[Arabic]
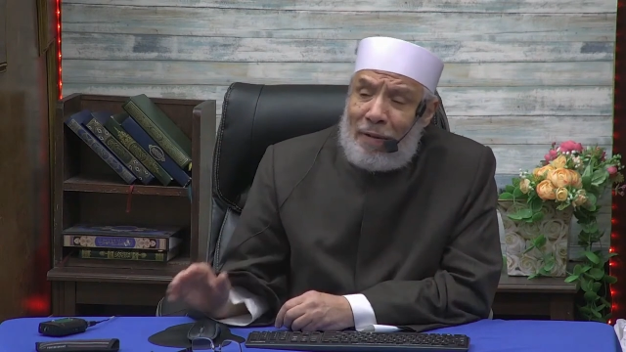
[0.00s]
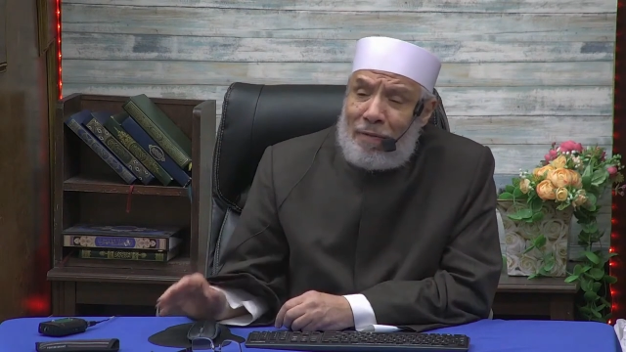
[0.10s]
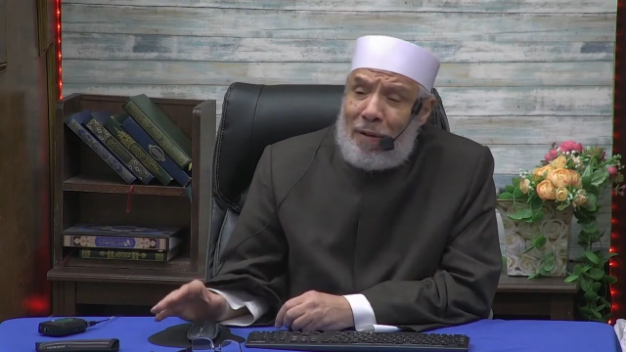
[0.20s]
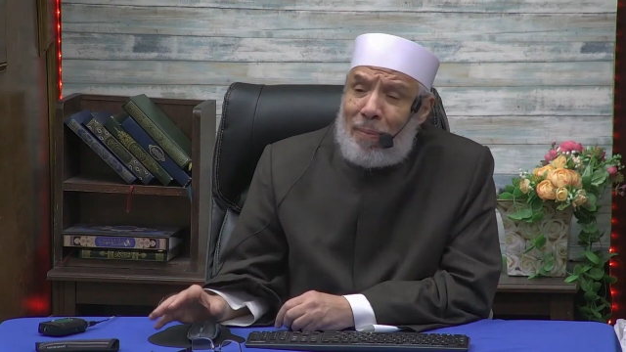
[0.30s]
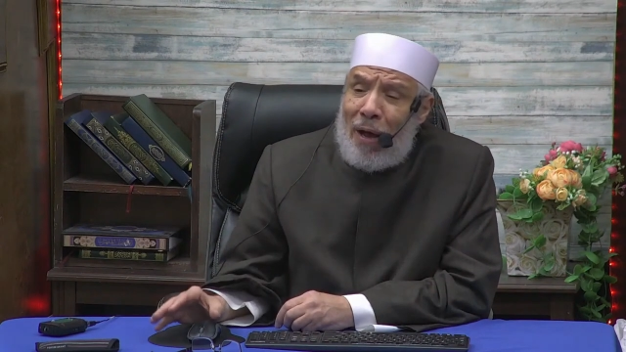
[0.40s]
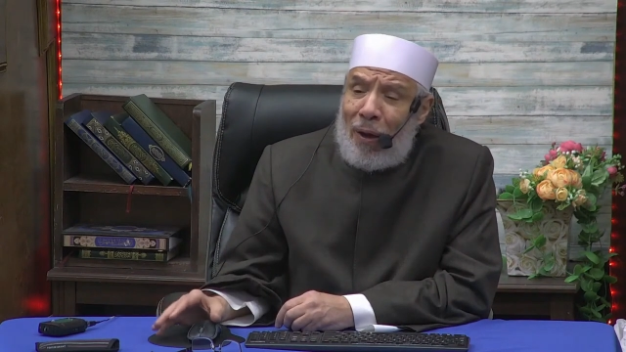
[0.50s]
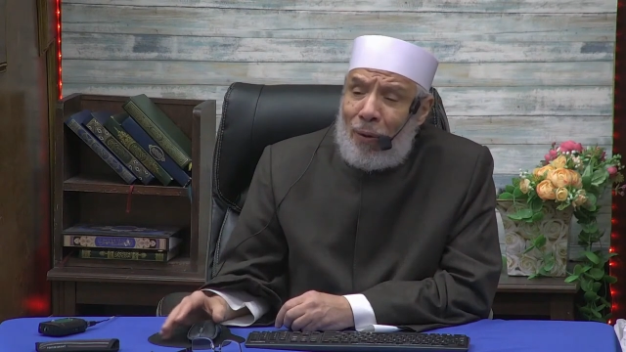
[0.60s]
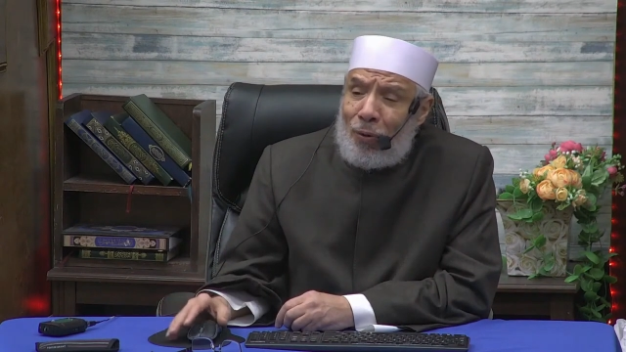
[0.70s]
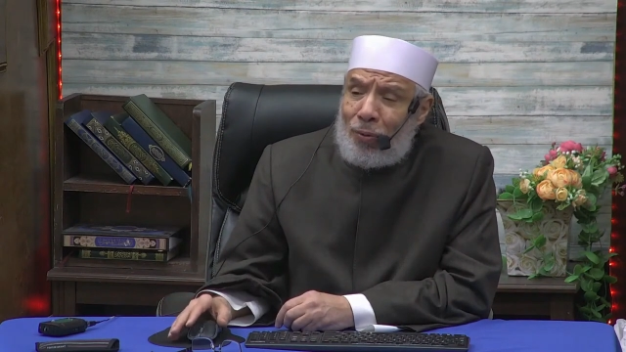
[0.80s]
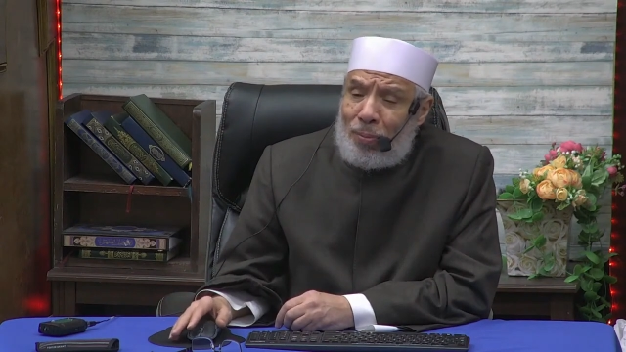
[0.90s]
فما
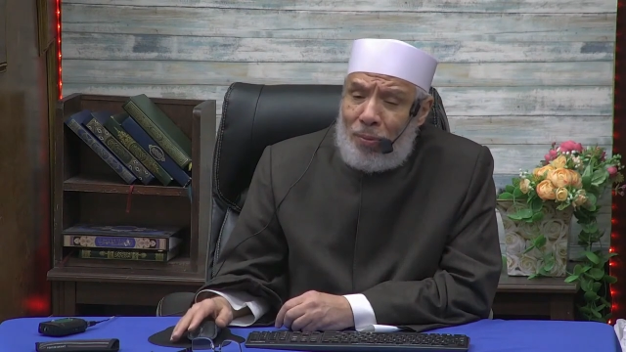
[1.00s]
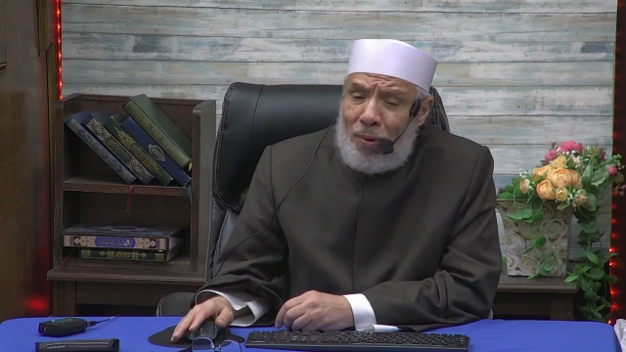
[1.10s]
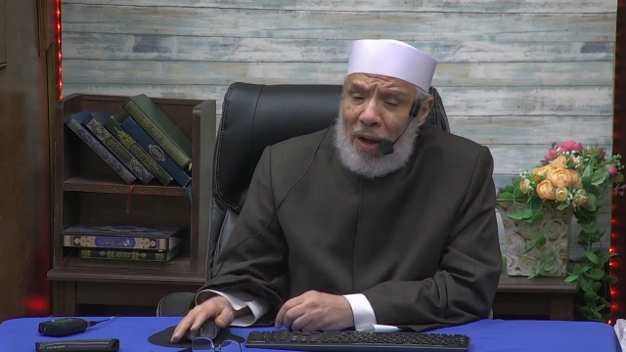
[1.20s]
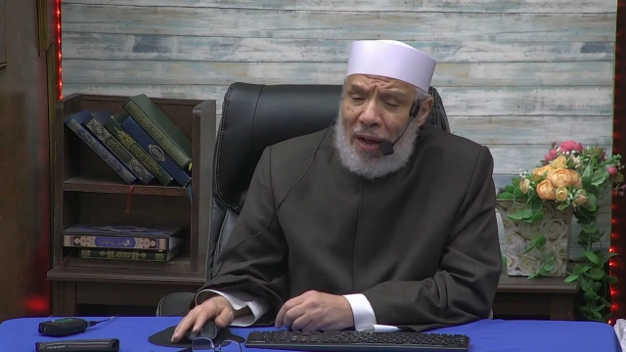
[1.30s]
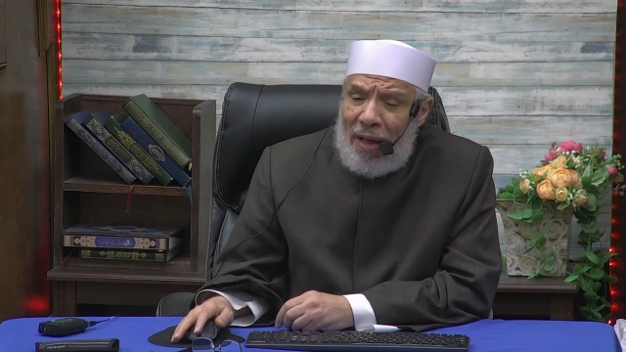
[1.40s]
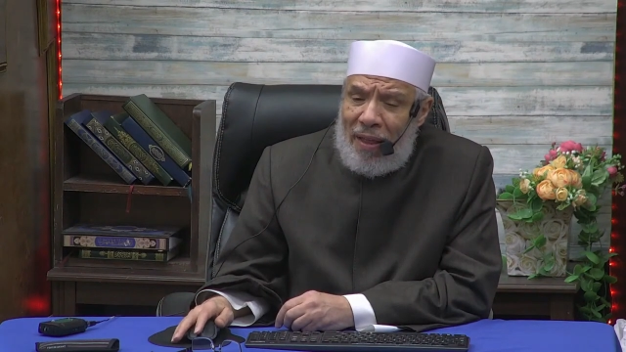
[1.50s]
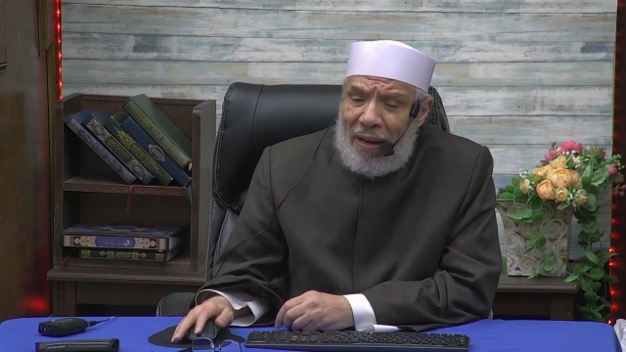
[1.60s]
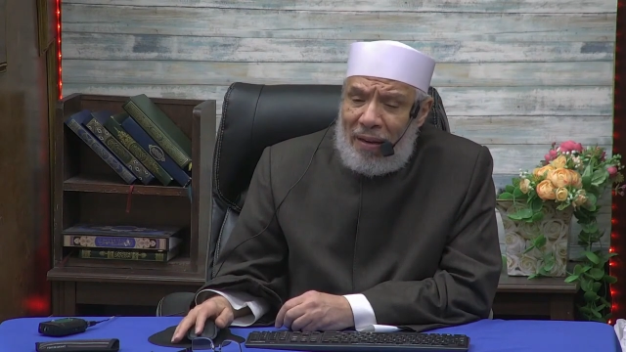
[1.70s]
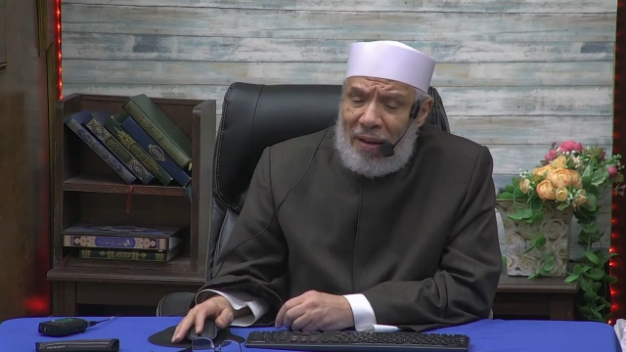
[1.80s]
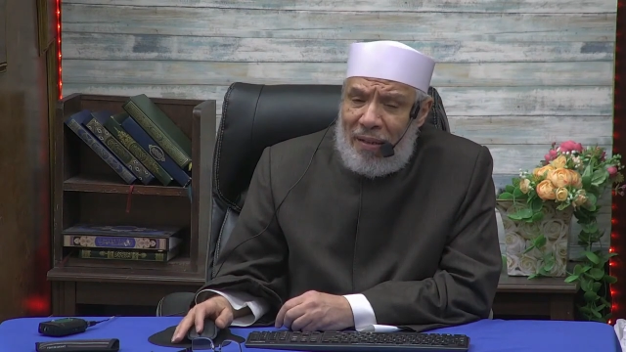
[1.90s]
حكم هذا
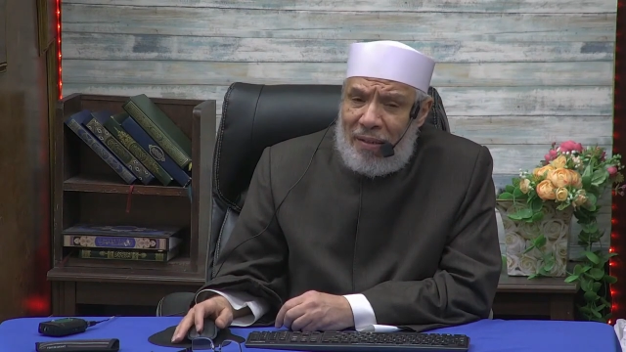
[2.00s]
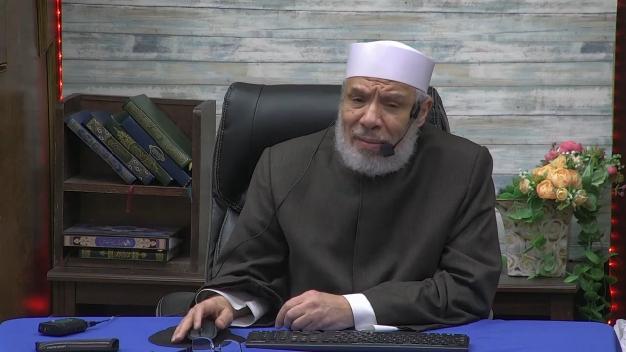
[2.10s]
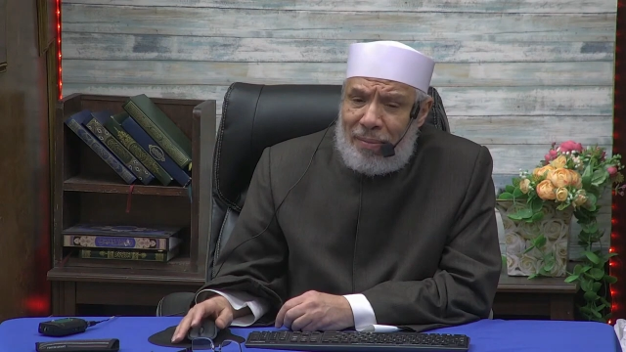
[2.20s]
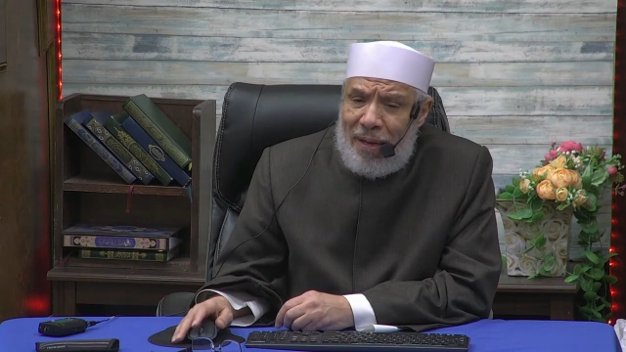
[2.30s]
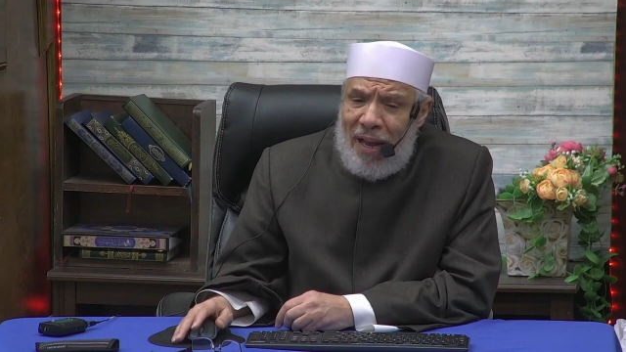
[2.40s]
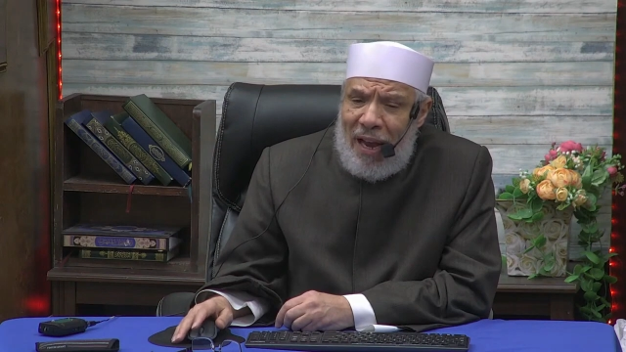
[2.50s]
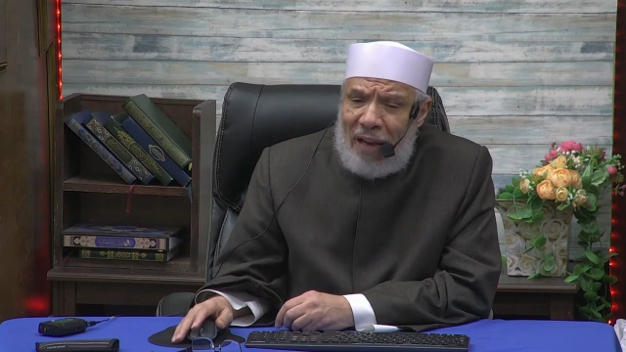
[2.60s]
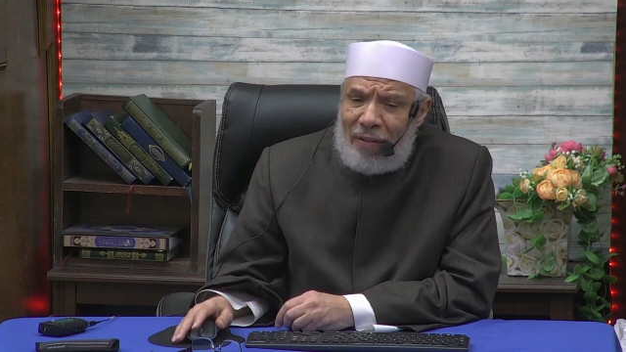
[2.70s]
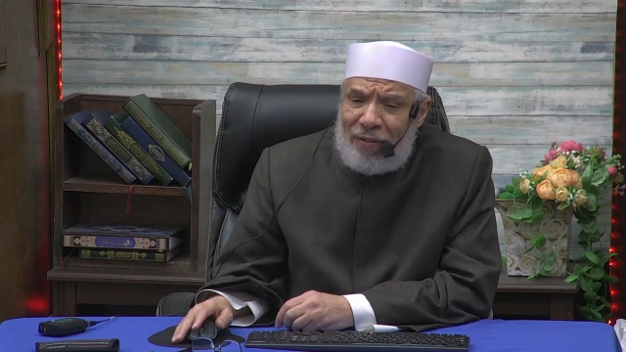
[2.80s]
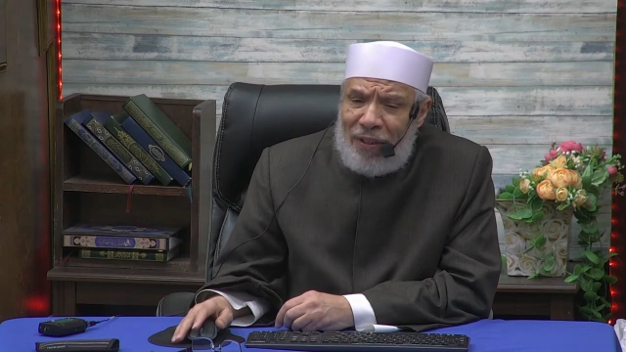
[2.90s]
الخصم
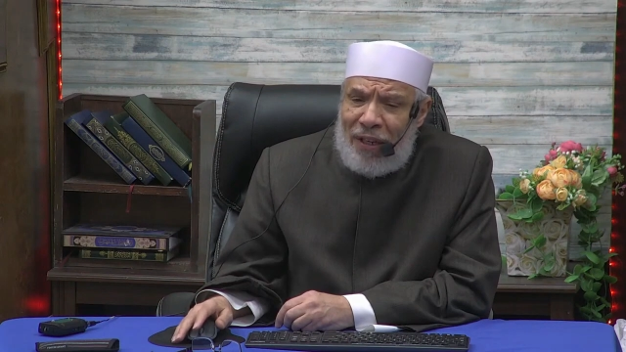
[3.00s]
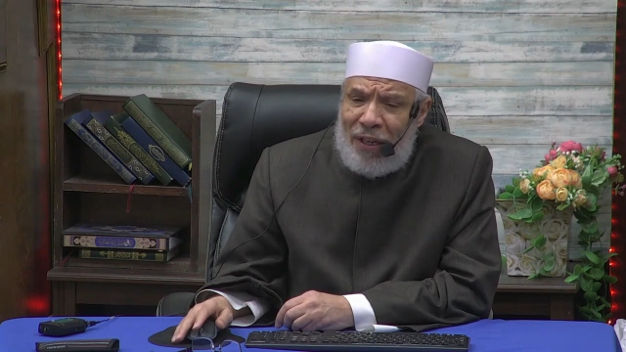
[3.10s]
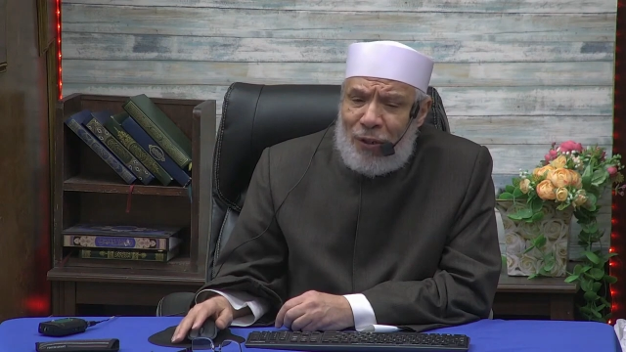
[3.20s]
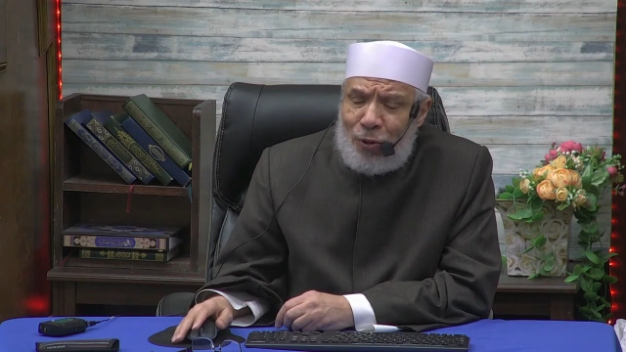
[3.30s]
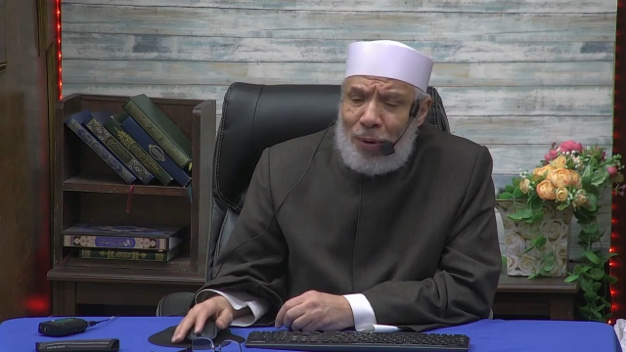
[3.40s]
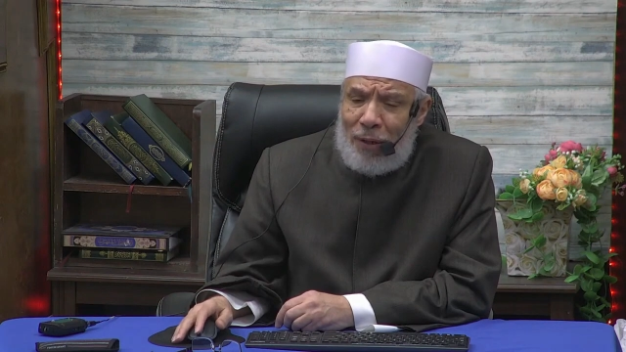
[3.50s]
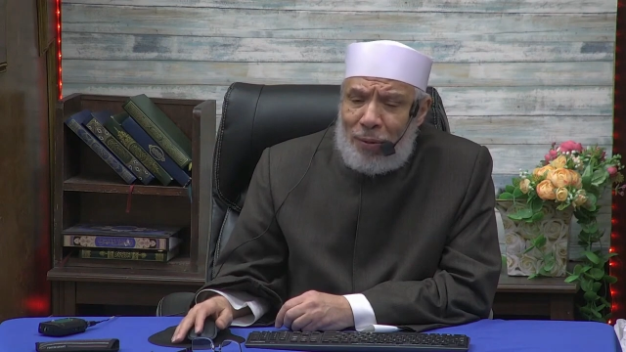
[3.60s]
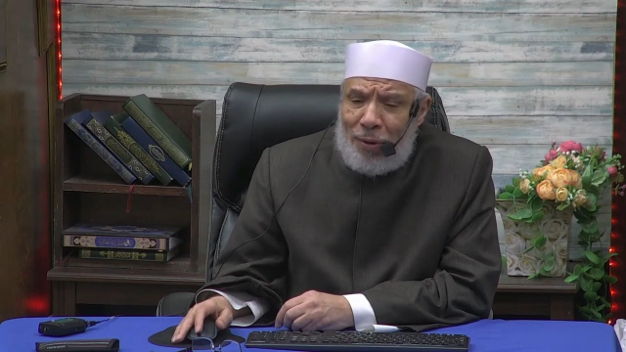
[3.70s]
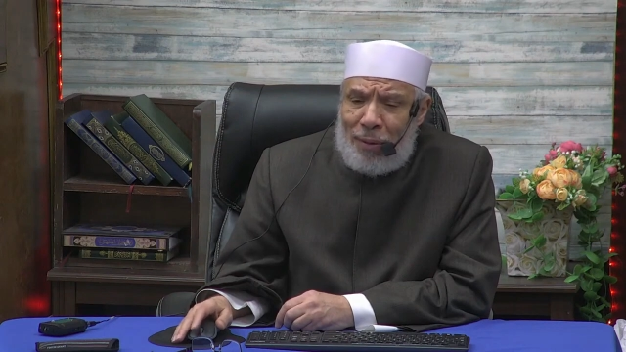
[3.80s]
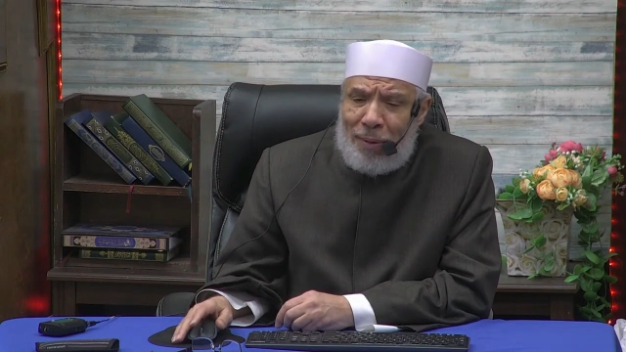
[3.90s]
هل فيه شبهة
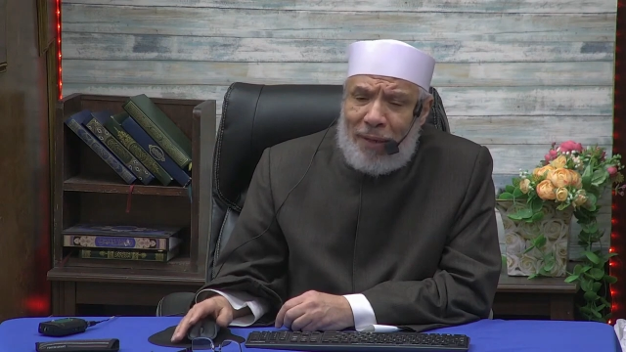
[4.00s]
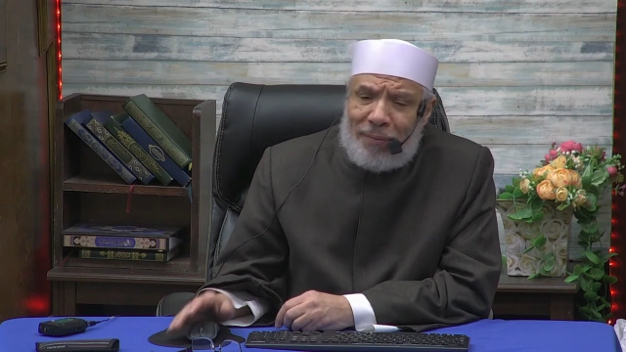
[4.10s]
الربا